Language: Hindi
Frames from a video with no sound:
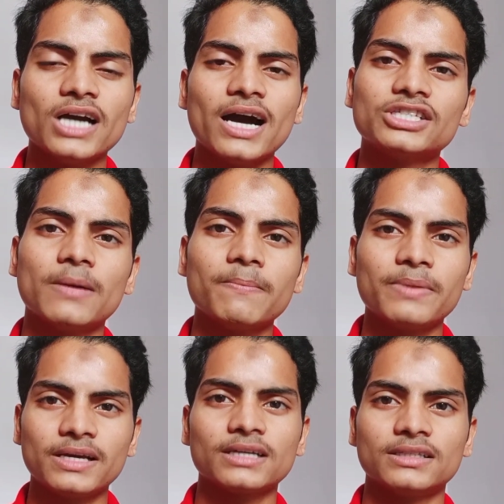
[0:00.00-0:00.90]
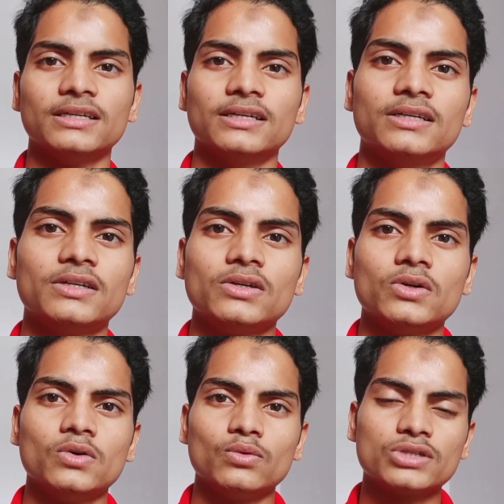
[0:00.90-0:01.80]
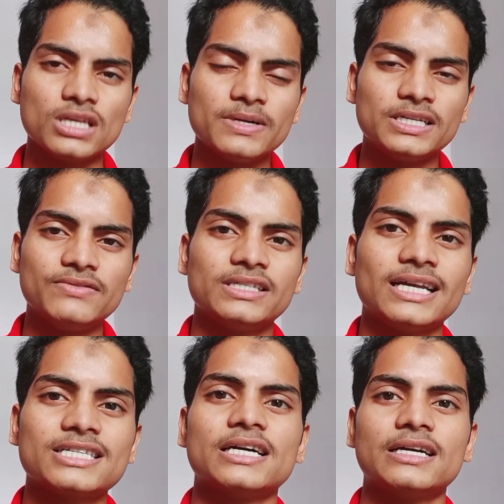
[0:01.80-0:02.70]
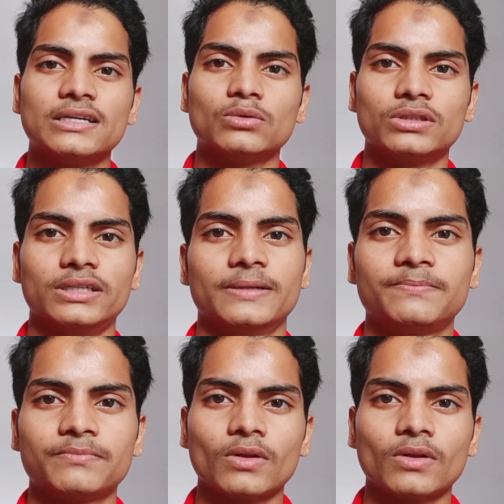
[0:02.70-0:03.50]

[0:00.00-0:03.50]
चार्ज हम पे करते हैं उससे भी टीवी चैनल्स की अर्निंग होती है